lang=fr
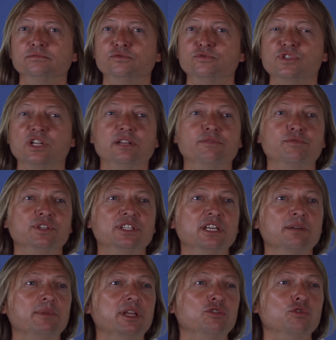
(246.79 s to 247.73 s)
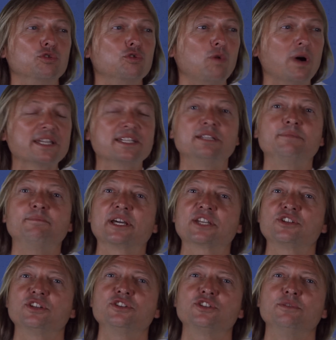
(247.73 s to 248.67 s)
Vous allez vous dire, mais de quoi cette
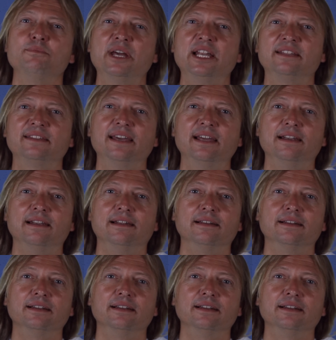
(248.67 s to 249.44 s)
personne se mêle-t-elle